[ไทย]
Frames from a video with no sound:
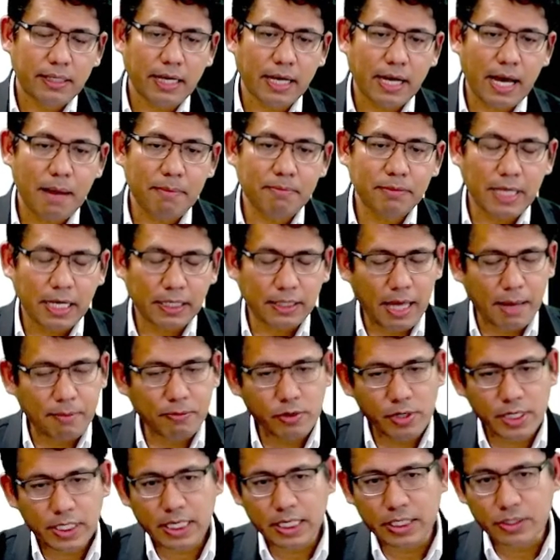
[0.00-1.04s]
นะครับยัง
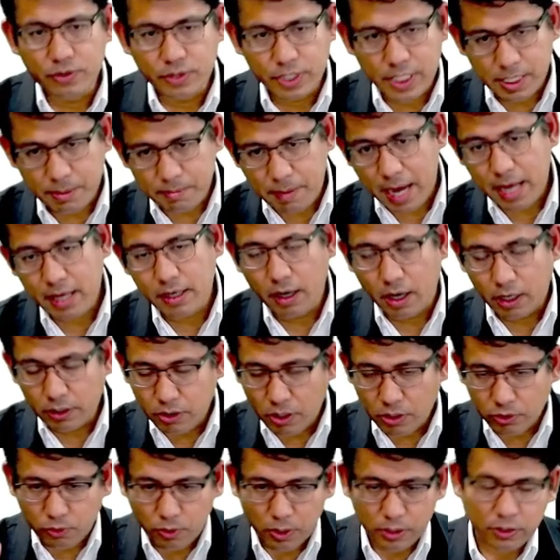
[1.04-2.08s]
ทำธุรกิจอยู่ดีไหมเราก็
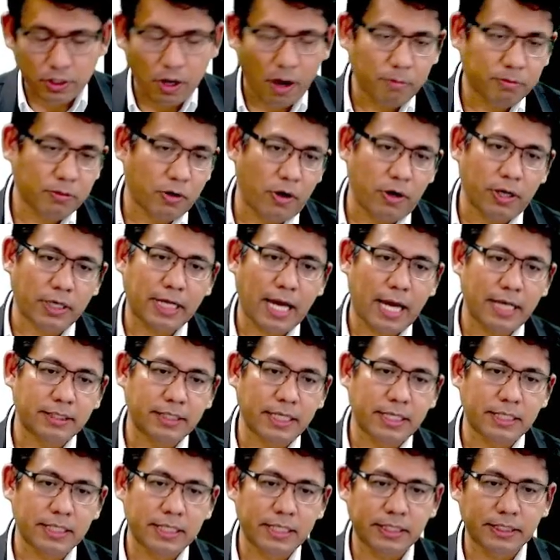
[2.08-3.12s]
ต้องตรวจสอบก่อนการ
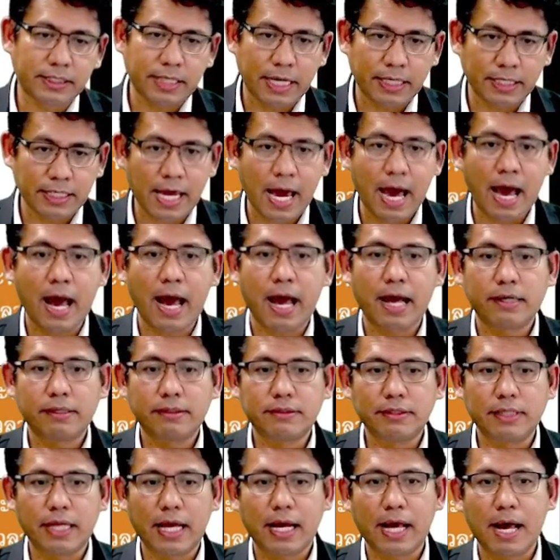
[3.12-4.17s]
เซ็นสัญญา
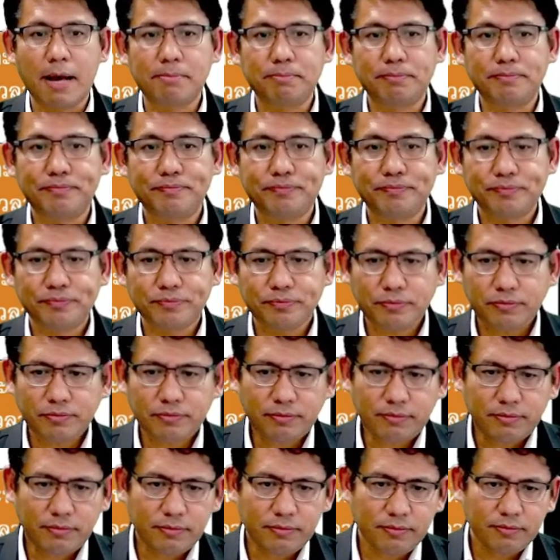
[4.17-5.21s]
นะครับ
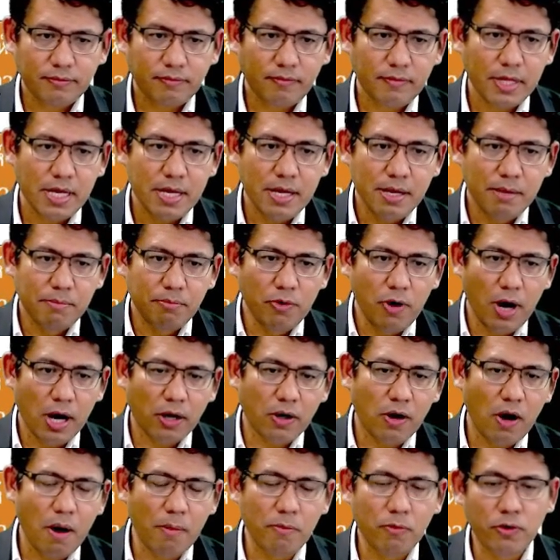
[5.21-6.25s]
พวก
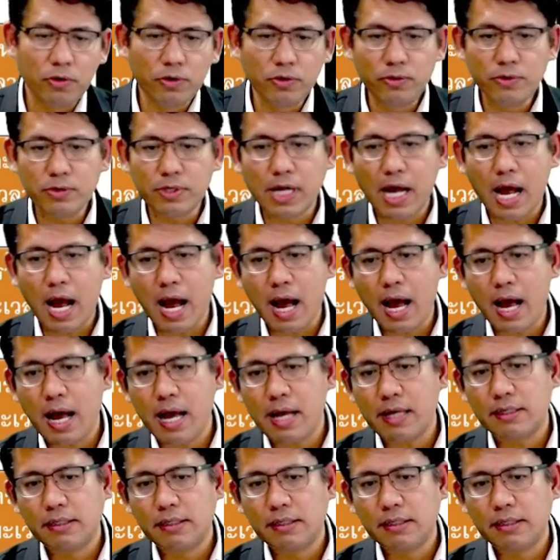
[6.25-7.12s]
ข้อมูลลูกค้า